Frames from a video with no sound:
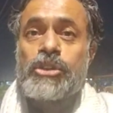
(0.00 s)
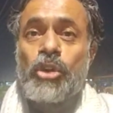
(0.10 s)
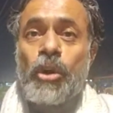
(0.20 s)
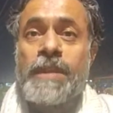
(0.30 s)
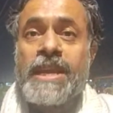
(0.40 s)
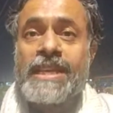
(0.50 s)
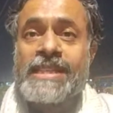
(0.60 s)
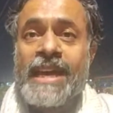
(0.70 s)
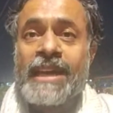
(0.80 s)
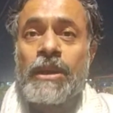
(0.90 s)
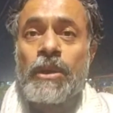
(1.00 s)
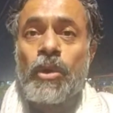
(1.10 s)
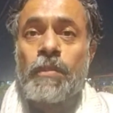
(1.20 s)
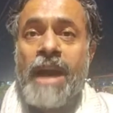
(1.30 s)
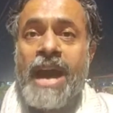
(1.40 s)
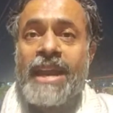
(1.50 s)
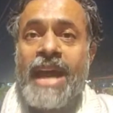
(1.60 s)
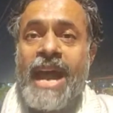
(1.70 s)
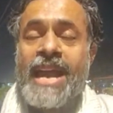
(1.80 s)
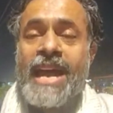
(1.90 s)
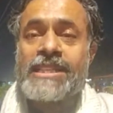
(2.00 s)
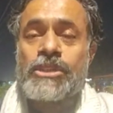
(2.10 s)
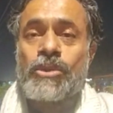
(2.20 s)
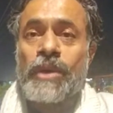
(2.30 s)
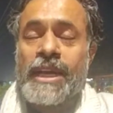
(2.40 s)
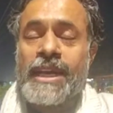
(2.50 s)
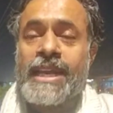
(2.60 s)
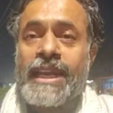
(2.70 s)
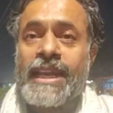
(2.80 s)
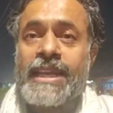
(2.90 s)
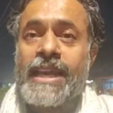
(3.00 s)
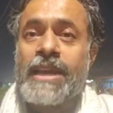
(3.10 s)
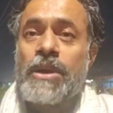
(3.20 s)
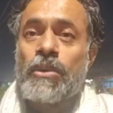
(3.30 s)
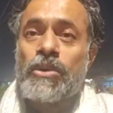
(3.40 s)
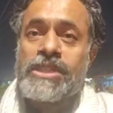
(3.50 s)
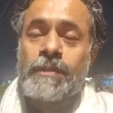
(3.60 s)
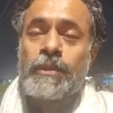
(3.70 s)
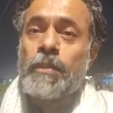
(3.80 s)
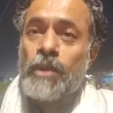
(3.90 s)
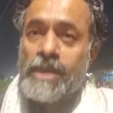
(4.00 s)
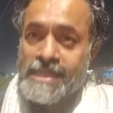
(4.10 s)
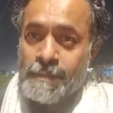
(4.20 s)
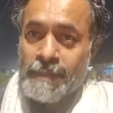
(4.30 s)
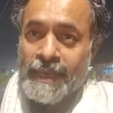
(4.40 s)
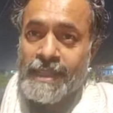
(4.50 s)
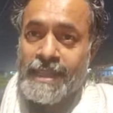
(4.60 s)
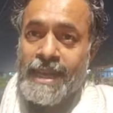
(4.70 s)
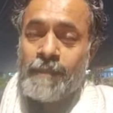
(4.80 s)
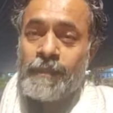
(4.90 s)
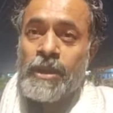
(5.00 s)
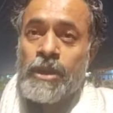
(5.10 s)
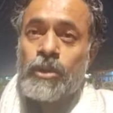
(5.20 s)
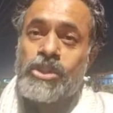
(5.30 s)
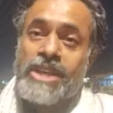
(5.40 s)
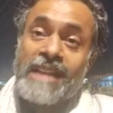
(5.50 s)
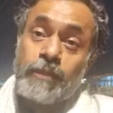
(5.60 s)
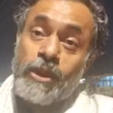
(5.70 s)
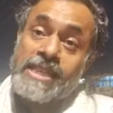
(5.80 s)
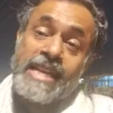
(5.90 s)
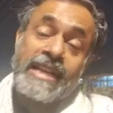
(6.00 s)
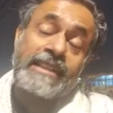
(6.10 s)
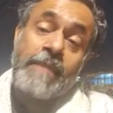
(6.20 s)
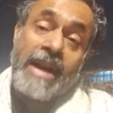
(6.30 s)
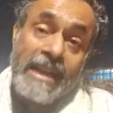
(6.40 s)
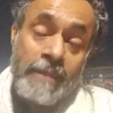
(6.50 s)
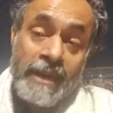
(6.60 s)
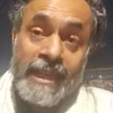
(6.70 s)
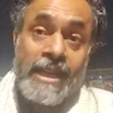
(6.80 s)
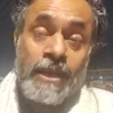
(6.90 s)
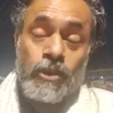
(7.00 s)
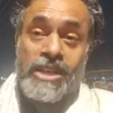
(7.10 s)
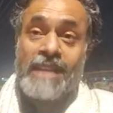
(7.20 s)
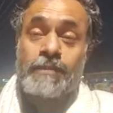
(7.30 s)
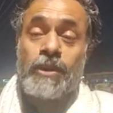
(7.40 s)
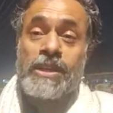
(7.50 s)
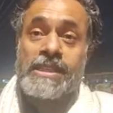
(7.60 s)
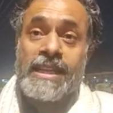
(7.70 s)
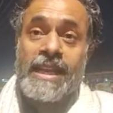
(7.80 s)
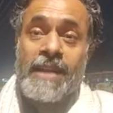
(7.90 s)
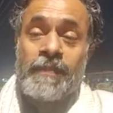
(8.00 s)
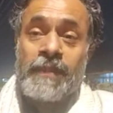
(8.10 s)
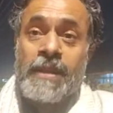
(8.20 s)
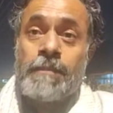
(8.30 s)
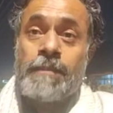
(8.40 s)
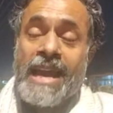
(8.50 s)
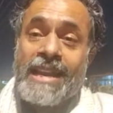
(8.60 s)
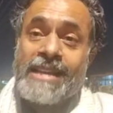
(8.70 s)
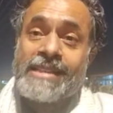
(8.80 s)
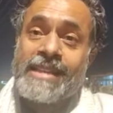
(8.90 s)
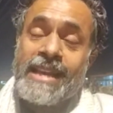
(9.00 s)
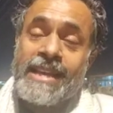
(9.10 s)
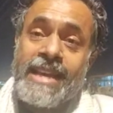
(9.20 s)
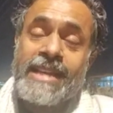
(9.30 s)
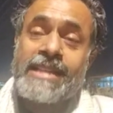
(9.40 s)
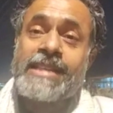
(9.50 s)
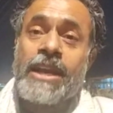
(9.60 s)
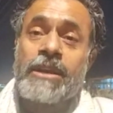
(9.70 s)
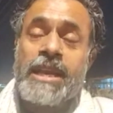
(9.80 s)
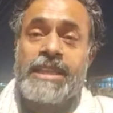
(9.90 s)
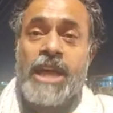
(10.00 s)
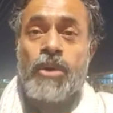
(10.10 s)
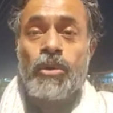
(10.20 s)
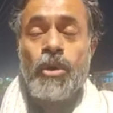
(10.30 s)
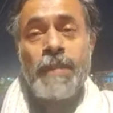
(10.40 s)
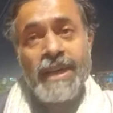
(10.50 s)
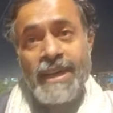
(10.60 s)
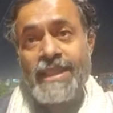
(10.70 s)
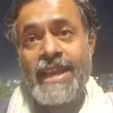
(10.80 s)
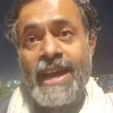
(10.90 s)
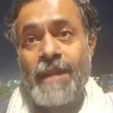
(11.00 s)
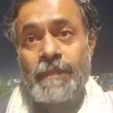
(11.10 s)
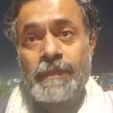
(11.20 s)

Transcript: जो भी किसान लोग बाहर आए आज करने के लिए उन सबको पुलिस ने पकड़ लिया गुजरात पुलिस एक कदम आगे बढ़ गई गुजरात पुलिस ने पहले से ही किसान नेताओं को पकड़ लिया